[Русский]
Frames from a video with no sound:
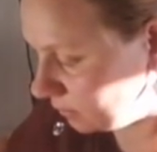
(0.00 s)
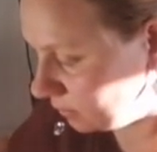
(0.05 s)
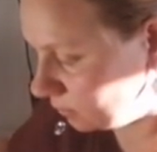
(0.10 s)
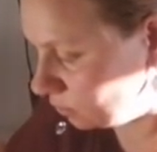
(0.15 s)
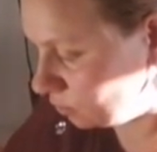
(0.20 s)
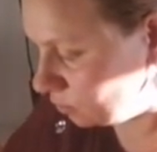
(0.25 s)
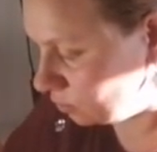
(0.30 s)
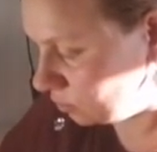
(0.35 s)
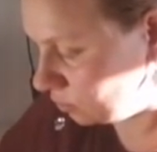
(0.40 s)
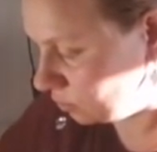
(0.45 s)

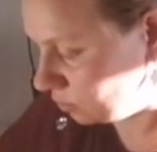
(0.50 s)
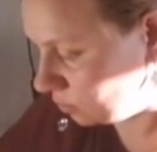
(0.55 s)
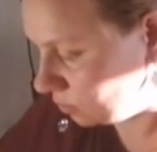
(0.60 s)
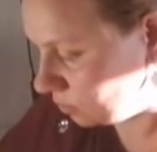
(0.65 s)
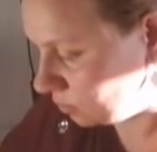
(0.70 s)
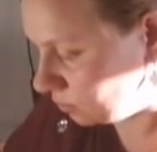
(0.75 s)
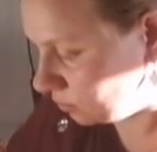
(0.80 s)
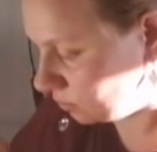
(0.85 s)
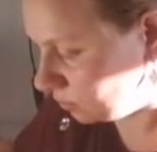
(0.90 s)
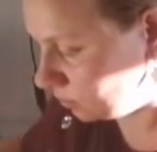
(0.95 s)
Ну,
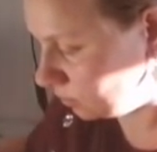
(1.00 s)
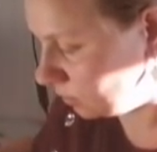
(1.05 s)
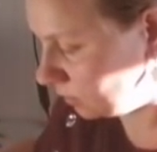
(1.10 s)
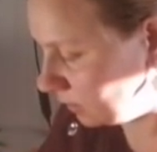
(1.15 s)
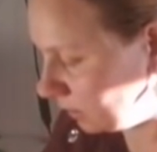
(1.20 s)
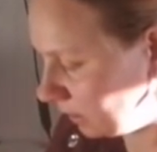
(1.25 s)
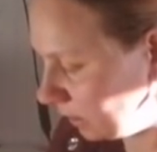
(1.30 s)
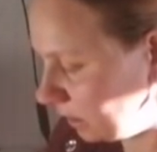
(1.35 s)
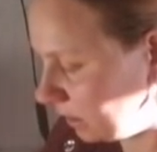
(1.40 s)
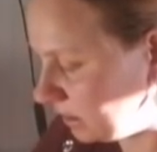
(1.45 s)

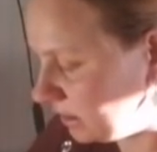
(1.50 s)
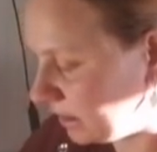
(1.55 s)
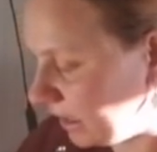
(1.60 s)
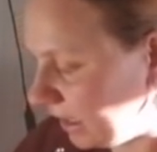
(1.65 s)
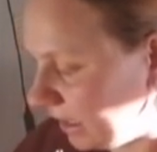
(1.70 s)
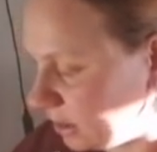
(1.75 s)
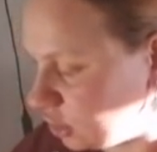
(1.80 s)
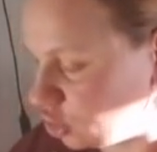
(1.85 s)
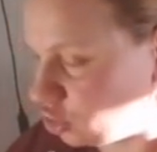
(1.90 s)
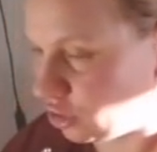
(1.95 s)
и
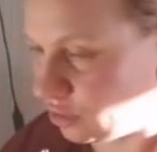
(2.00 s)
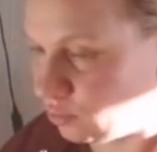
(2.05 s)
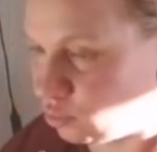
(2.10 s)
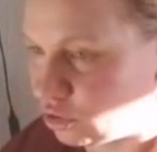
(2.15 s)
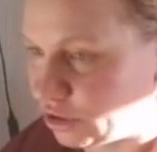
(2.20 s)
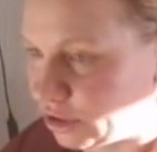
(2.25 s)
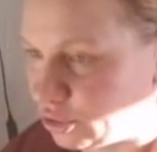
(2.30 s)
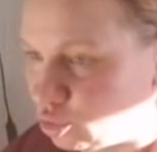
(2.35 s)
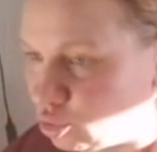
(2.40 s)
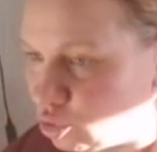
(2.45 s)
знает, что
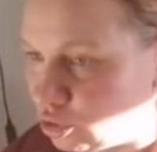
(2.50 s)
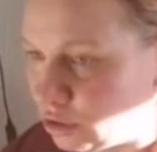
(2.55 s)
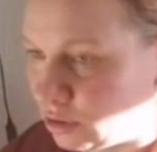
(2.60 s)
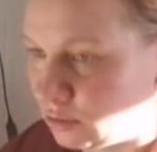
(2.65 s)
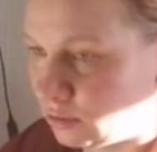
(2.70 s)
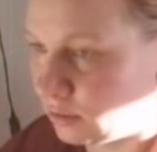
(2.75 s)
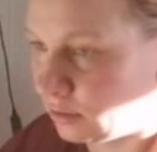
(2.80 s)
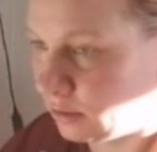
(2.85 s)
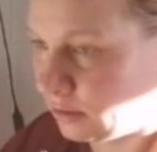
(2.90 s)
ему дадут.